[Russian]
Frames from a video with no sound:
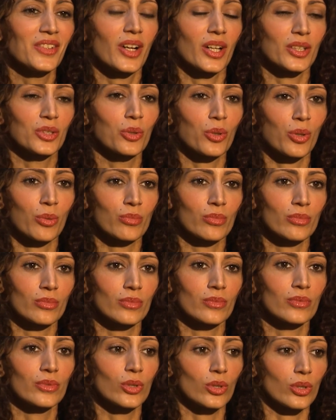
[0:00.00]
в
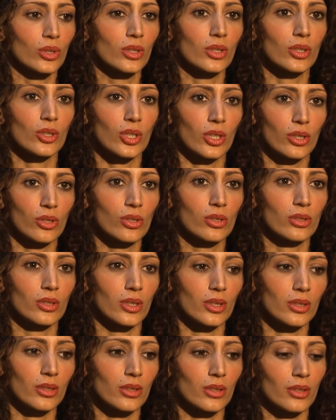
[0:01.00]
котором все-таки женщина
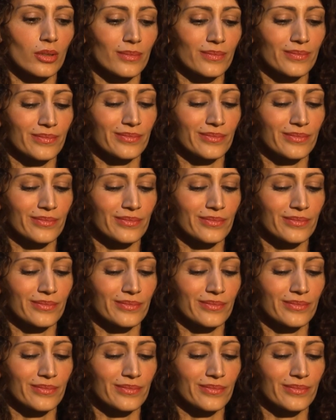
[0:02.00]
это